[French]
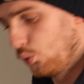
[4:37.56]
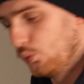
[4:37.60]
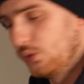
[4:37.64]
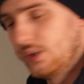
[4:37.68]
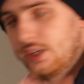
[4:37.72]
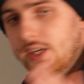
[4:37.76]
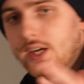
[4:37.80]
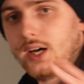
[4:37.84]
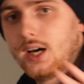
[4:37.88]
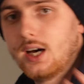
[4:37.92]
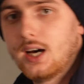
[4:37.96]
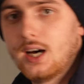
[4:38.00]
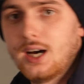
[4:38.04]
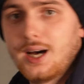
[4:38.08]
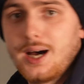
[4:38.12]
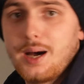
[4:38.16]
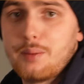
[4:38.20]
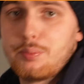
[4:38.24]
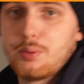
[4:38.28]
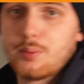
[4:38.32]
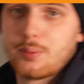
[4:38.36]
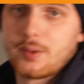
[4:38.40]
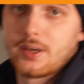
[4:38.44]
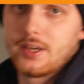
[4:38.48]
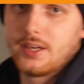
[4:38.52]
On est à
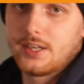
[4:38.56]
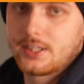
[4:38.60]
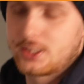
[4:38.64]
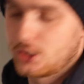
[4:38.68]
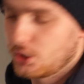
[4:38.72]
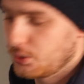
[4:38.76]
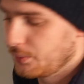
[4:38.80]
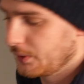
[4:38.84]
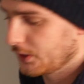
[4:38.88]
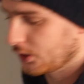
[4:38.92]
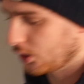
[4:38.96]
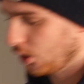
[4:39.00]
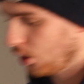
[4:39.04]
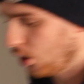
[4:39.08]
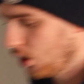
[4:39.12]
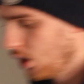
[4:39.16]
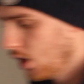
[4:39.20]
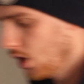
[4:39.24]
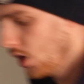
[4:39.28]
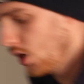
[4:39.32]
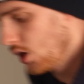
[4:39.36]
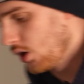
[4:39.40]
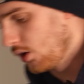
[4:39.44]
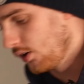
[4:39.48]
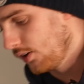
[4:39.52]
à peu près 1 km heure.
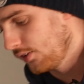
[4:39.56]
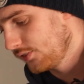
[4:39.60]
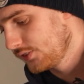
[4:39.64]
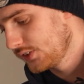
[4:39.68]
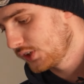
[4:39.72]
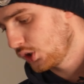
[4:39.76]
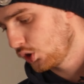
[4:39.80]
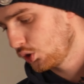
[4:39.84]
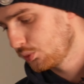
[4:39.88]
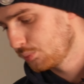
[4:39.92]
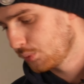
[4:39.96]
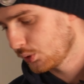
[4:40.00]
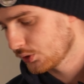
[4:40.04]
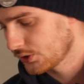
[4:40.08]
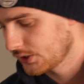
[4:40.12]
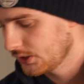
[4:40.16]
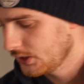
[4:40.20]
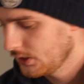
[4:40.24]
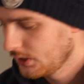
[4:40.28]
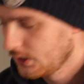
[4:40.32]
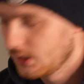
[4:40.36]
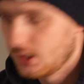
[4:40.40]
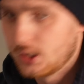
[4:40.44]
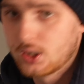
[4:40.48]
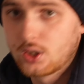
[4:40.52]
On va venir
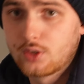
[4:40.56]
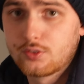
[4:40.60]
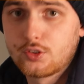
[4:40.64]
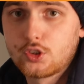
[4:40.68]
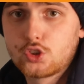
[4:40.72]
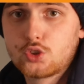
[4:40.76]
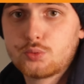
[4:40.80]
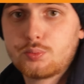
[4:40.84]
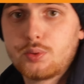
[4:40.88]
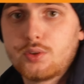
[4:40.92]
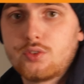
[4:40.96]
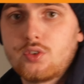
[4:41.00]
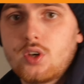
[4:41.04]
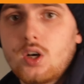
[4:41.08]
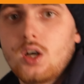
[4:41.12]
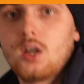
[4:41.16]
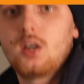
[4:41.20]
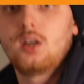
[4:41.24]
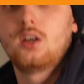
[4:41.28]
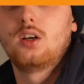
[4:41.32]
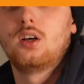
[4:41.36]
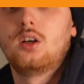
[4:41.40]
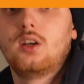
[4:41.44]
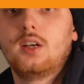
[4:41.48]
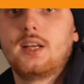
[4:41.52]
augmenter. Là, tu peux
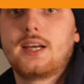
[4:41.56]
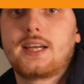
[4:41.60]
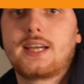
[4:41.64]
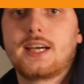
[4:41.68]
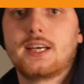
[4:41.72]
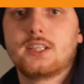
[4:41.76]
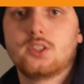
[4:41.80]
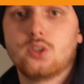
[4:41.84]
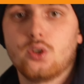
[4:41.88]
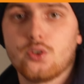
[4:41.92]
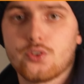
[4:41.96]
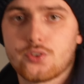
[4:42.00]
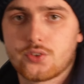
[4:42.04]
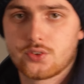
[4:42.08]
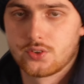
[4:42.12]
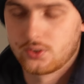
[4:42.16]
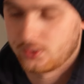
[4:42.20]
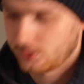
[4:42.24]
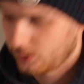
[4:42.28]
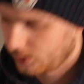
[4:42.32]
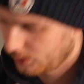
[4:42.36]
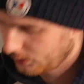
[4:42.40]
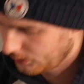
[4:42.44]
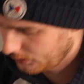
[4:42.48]
voir euh, la cadence.